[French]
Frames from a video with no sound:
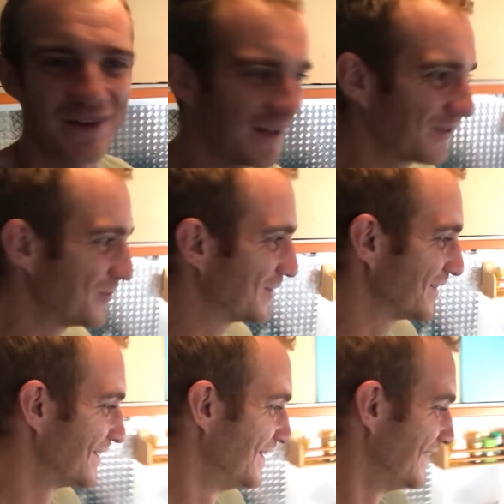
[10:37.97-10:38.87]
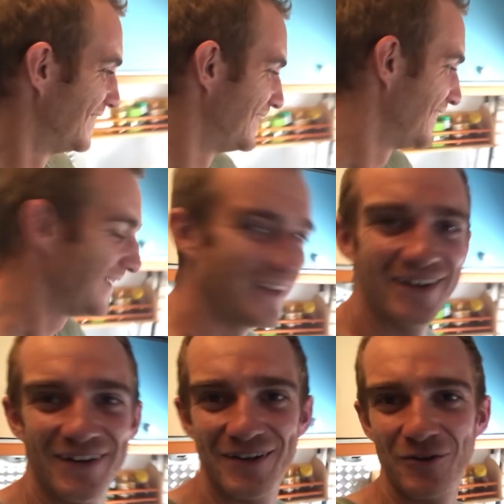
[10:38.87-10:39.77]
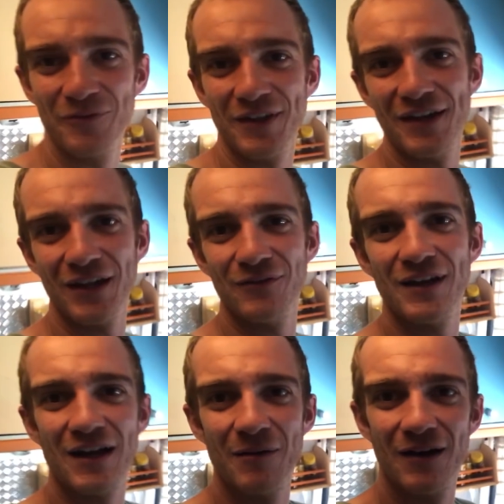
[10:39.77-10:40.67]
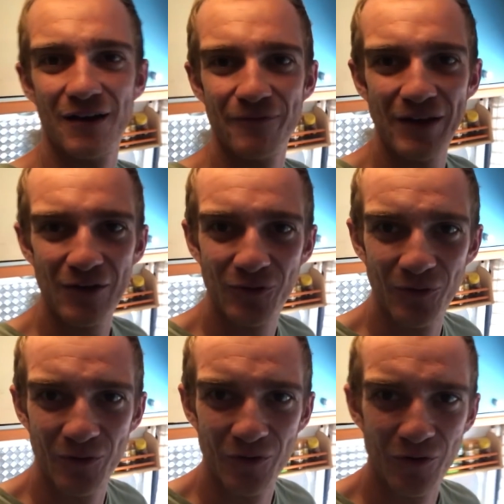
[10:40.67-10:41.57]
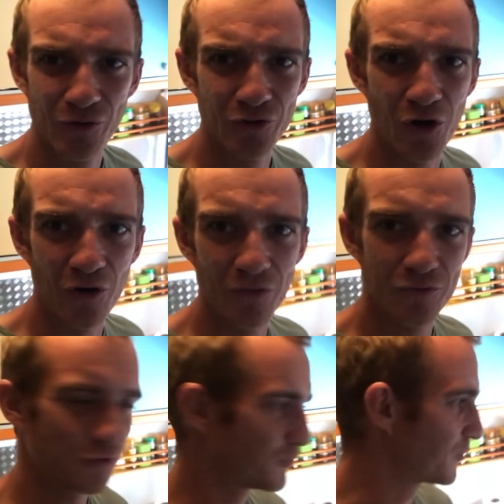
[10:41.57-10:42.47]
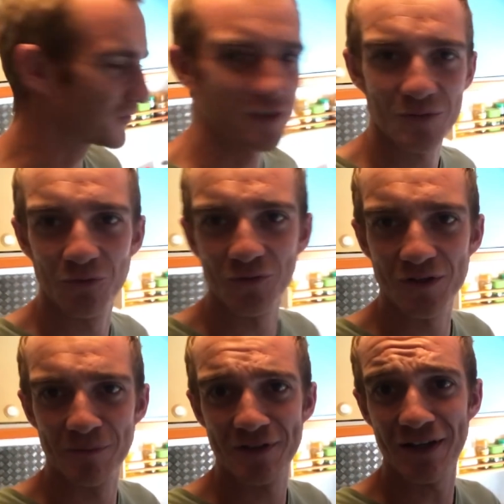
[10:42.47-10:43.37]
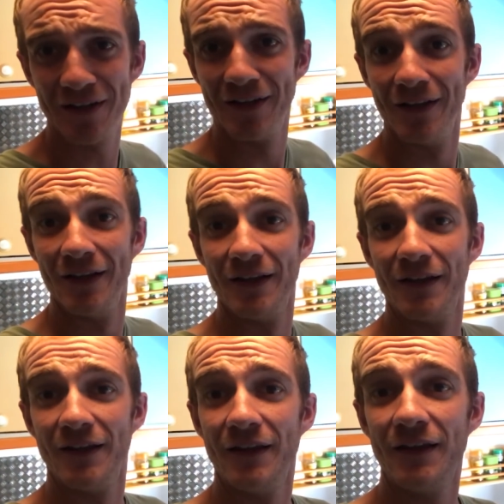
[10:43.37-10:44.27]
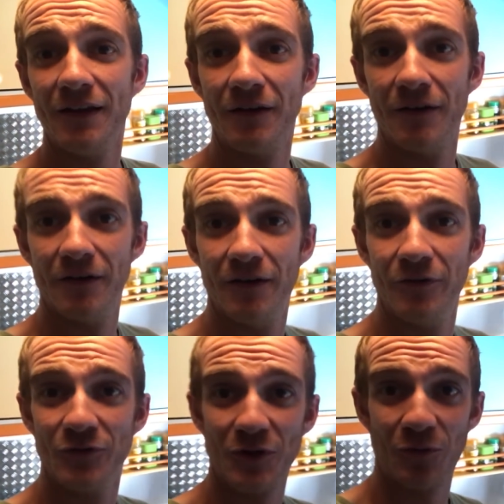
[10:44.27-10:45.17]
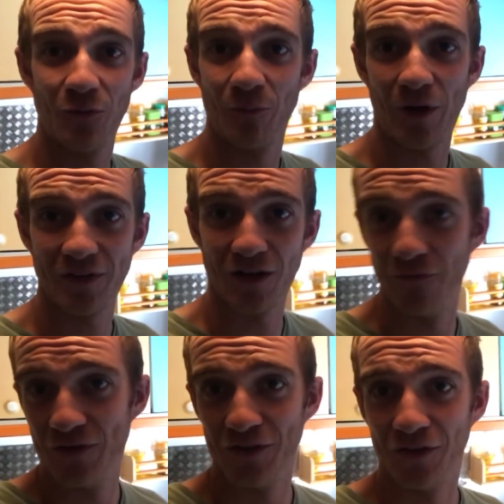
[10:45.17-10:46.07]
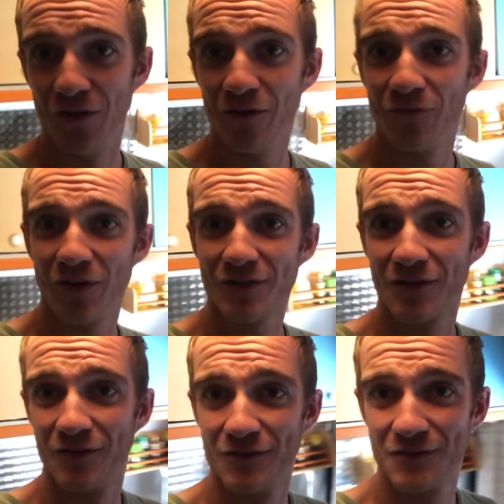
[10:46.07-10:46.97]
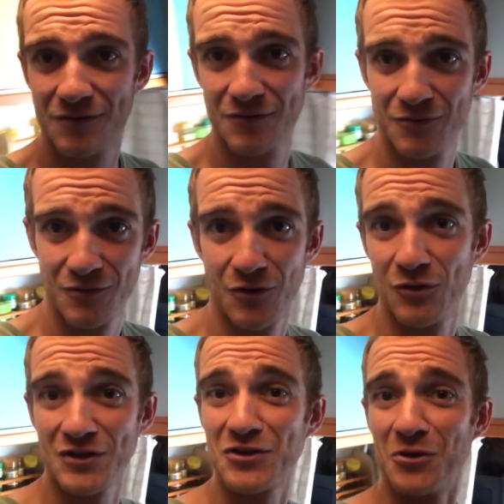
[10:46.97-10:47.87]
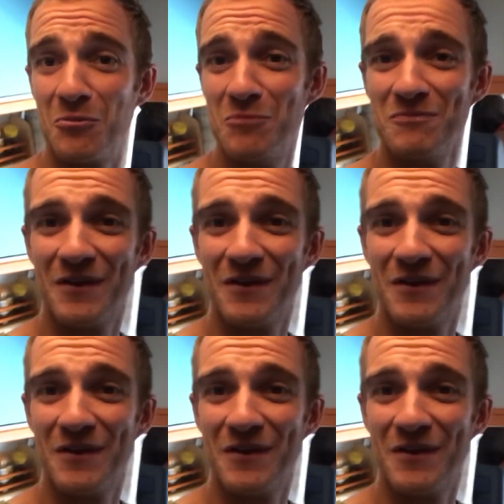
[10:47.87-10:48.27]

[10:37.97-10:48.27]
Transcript: le 4 août et on vient d'arriver à la ville de Gand pense que ça se prononce comme ça. Et euh, nous allons partir la visiter et voir à quoi ça ressemble.